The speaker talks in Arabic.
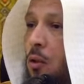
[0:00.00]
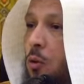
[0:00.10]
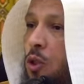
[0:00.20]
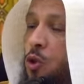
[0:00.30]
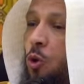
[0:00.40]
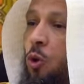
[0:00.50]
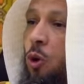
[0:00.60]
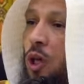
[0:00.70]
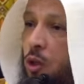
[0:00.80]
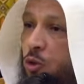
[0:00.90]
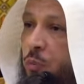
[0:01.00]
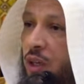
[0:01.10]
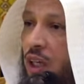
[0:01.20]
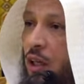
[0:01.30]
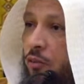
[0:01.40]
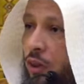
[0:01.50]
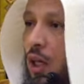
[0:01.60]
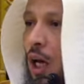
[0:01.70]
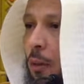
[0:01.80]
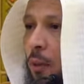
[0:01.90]
وجرح اليتم في
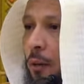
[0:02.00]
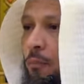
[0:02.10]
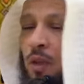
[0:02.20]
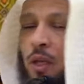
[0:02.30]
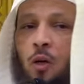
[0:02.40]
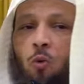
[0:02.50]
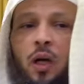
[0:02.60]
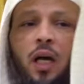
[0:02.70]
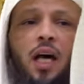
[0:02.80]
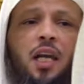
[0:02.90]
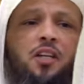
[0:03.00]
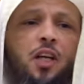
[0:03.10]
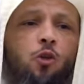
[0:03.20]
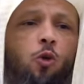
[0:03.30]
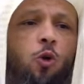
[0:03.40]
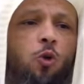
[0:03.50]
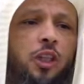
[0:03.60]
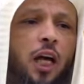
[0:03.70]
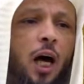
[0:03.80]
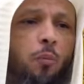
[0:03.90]
قلبه وكان جده
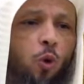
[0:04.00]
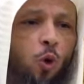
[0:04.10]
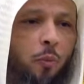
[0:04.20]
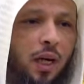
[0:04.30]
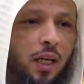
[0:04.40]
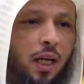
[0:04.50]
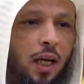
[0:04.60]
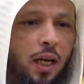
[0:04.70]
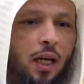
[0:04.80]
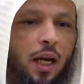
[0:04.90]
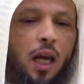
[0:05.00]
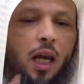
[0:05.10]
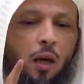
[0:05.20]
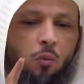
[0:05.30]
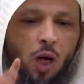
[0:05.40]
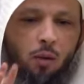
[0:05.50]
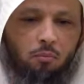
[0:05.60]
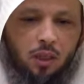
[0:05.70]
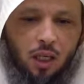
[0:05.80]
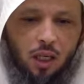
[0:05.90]
تهابه مكه الا
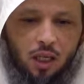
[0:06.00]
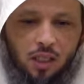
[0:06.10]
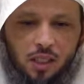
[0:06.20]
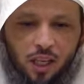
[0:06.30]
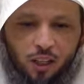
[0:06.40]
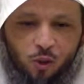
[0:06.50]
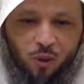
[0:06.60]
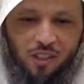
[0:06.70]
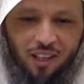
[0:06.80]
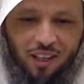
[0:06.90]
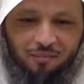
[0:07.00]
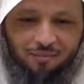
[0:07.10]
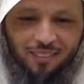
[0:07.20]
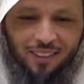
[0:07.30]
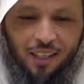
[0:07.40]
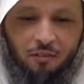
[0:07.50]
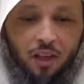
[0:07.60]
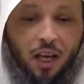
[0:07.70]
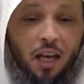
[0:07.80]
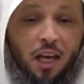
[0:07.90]
محمد عليه الصلاه والسلام
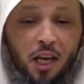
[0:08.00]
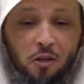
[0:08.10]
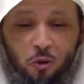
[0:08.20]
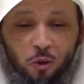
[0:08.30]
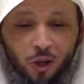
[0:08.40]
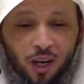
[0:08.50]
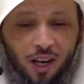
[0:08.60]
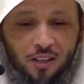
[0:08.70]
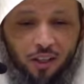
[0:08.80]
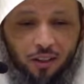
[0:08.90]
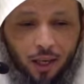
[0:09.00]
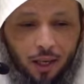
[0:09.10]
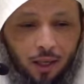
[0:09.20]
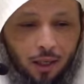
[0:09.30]
فكان يجرؤ على جده